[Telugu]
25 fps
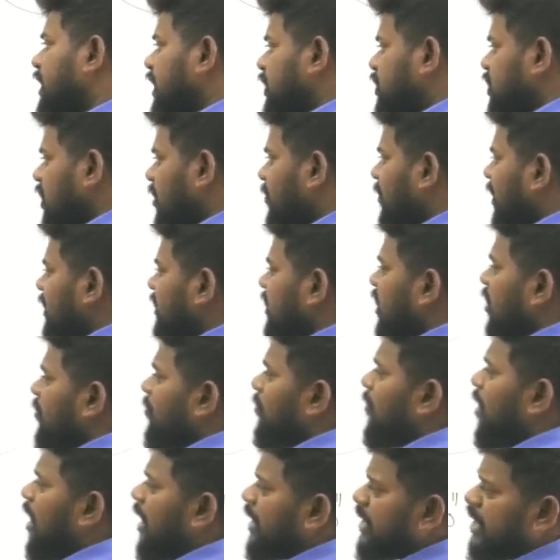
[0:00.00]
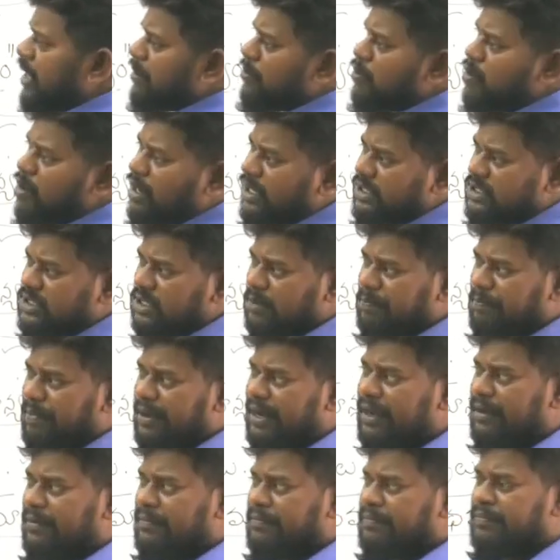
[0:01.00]
దశబంధ మాన్యము అని
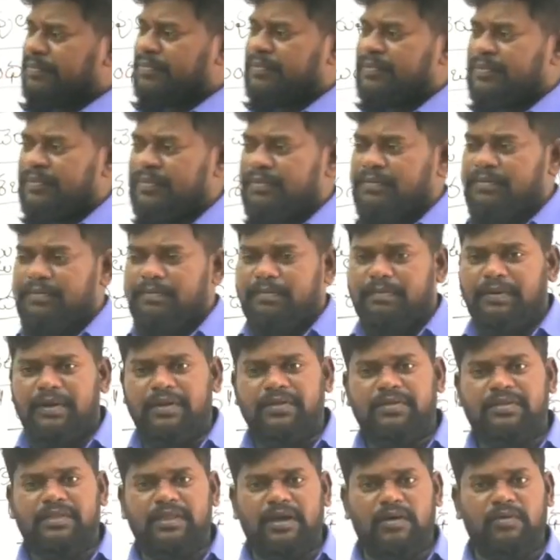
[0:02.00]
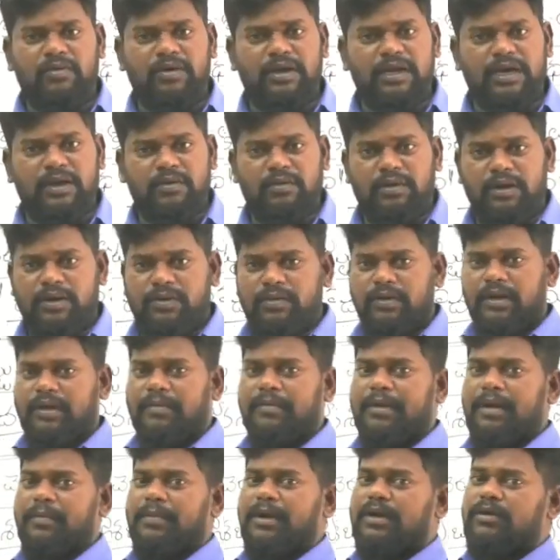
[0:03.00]
చెప్పి పిలుస్తూ ఉన్నారు
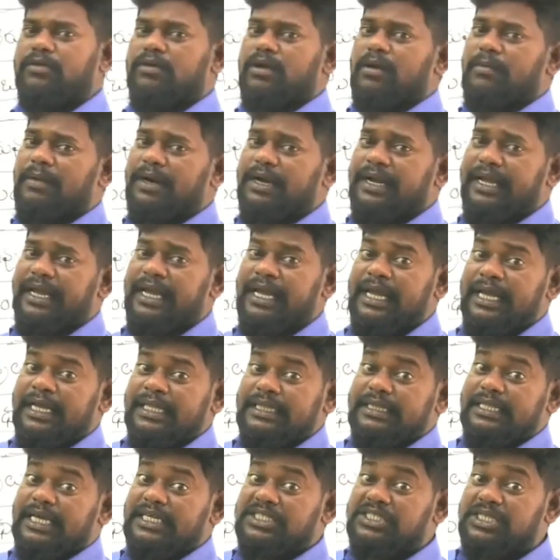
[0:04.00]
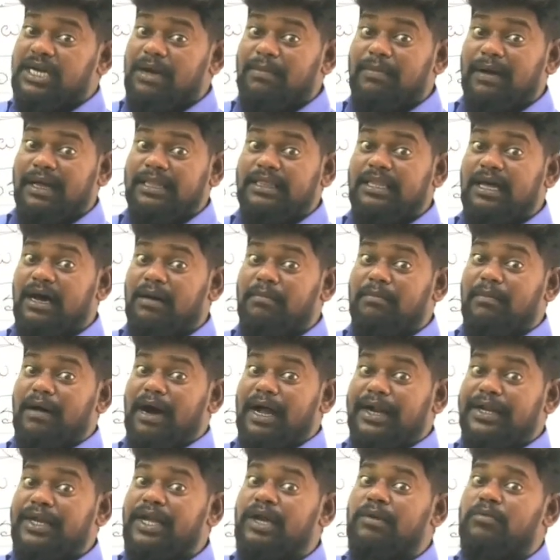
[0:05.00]
అంటున్నాం ఏమంటున్నామండి దశబంధ
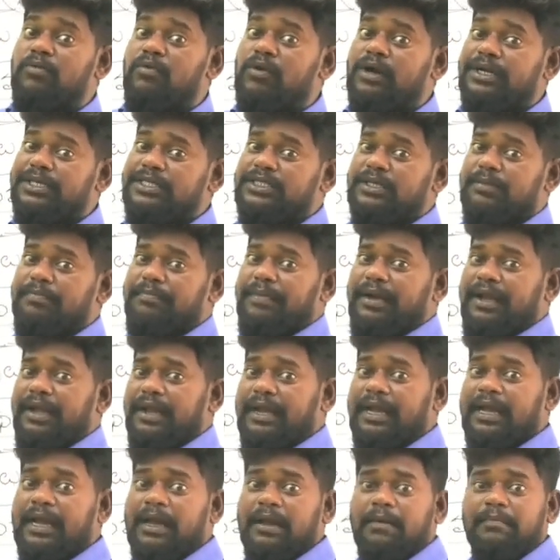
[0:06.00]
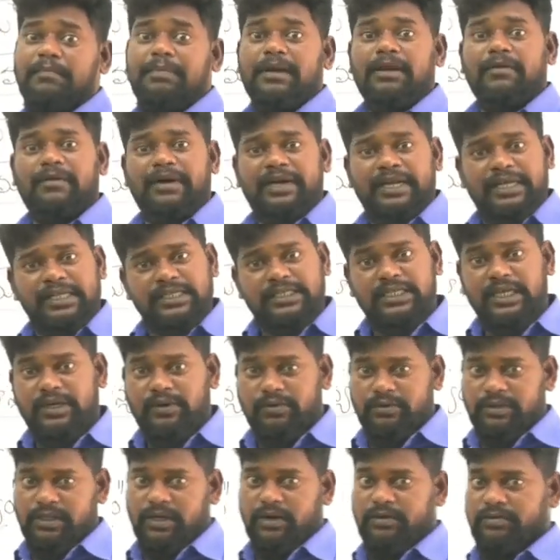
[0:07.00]
మాన్యం అని చెప్పి పిలవడం
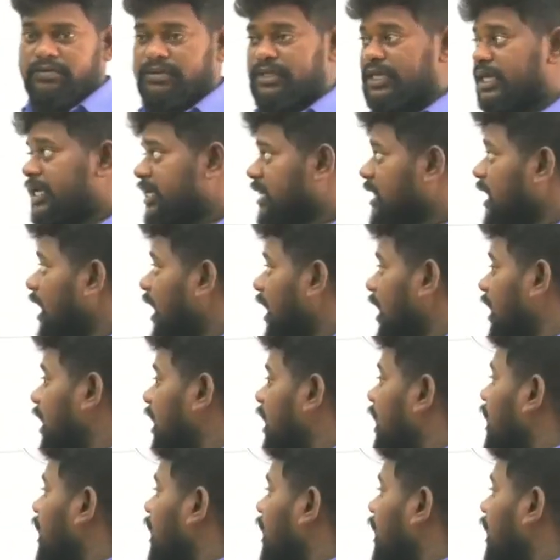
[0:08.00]
జరుగుతూ ఉంది ఇట్లా